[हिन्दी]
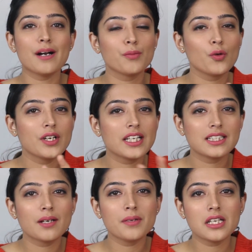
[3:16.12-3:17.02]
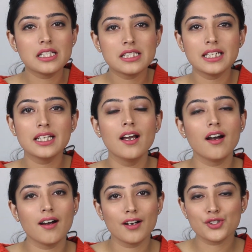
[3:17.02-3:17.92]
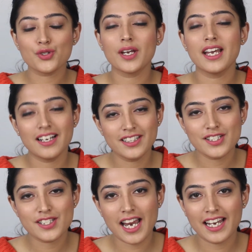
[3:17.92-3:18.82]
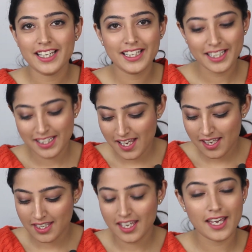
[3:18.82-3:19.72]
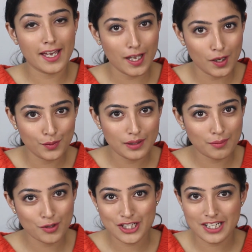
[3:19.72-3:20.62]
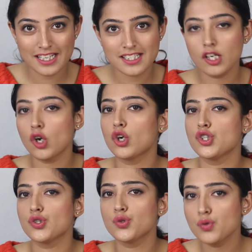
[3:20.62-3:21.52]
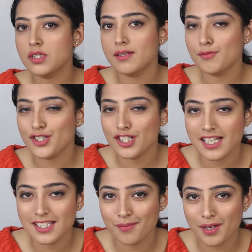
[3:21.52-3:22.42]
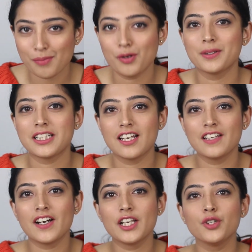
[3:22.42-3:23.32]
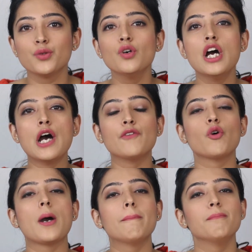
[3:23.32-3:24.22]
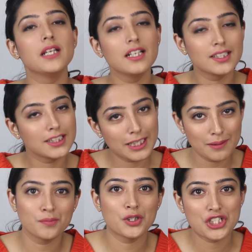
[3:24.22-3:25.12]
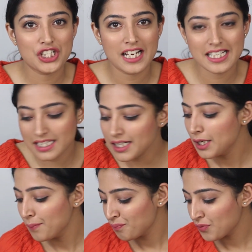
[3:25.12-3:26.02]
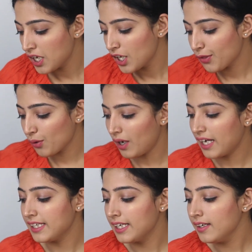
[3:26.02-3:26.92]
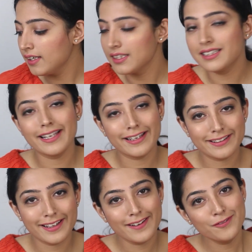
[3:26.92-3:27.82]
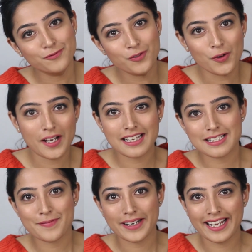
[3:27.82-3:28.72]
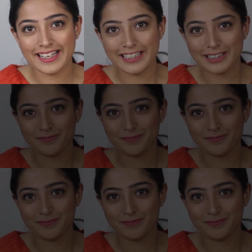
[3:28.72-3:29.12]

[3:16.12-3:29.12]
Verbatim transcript: आपको एकदम इजी जो है अंडरस्टैंडिंग के लिए ये है एलोवेरा मॉइस्चराइज़र और जो दूसरा मॉइस्चराइज़र मैं आपको बताने वाली हूँ वो है मिल्क क्रीम मॉइस्चराइज़र तो आइए देखते हैं वो कैसे बनाएंगे